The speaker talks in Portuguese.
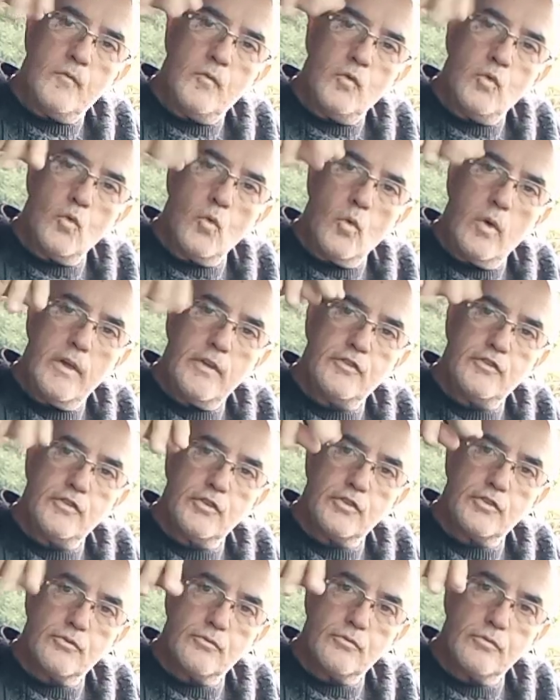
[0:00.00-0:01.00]
no
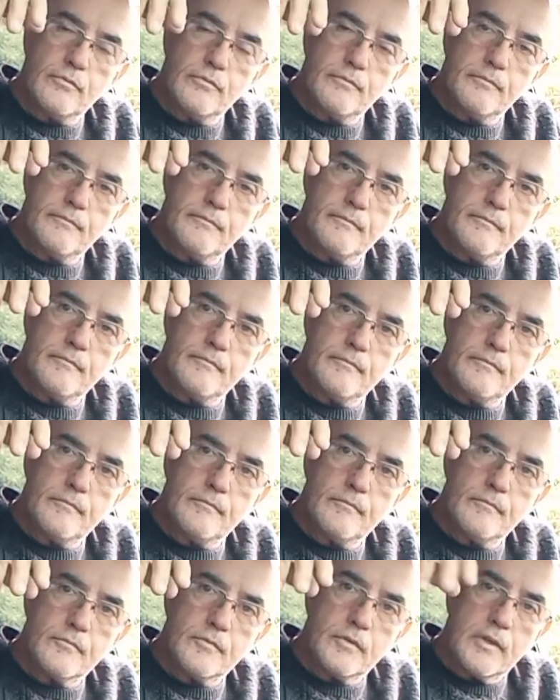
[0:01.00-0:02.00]
registro.
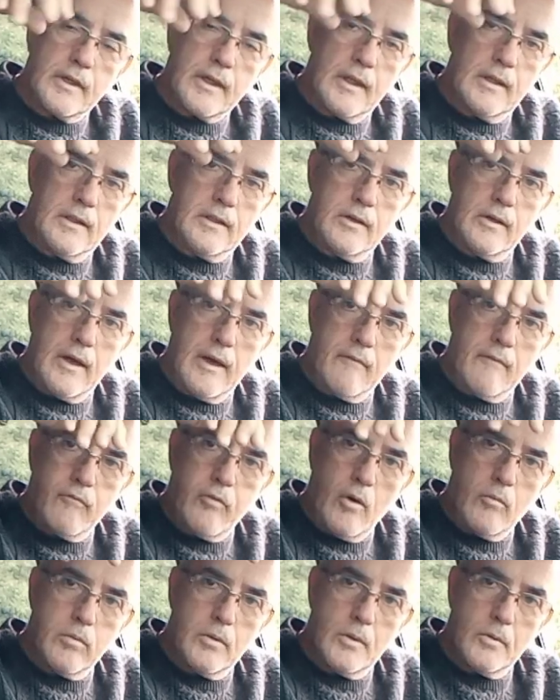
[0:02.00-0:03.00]
Tem ali a
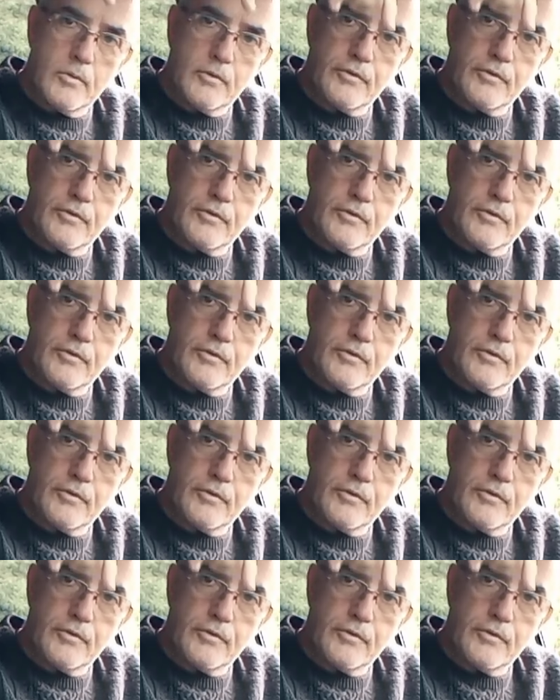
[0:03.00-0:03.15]
válvula